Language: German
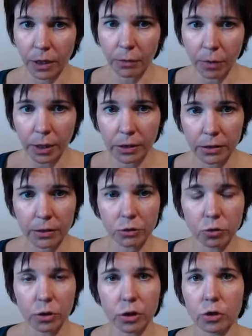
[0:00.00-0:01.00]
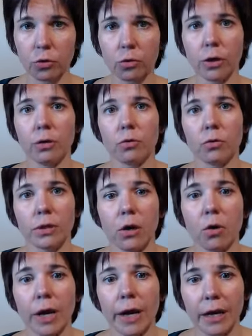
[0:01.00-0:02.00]
in manchen Situationen und
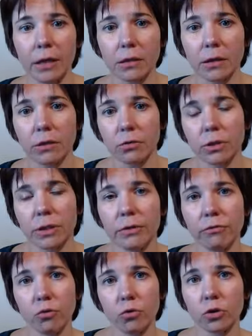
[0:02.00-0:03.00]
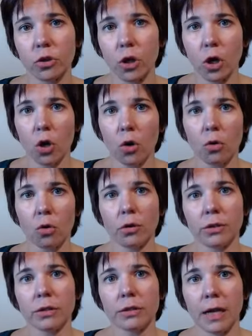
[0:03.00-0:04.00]
auch ängstlich und nervös.
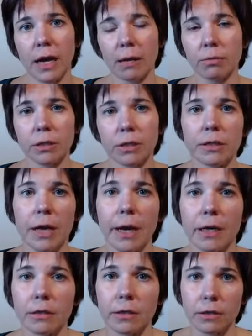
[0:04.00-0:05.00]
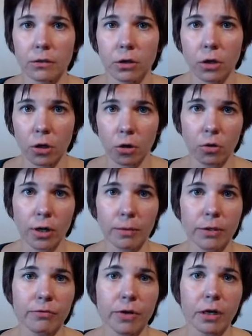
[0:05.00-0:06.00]
Und da habe ich das eingesetzt und
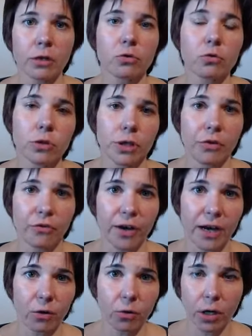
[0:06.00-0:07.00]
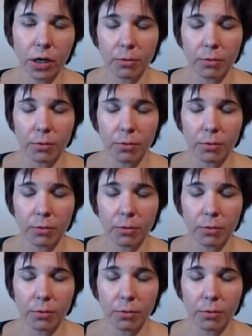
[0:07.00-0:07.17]
habe da wirklich gute Erfahrungen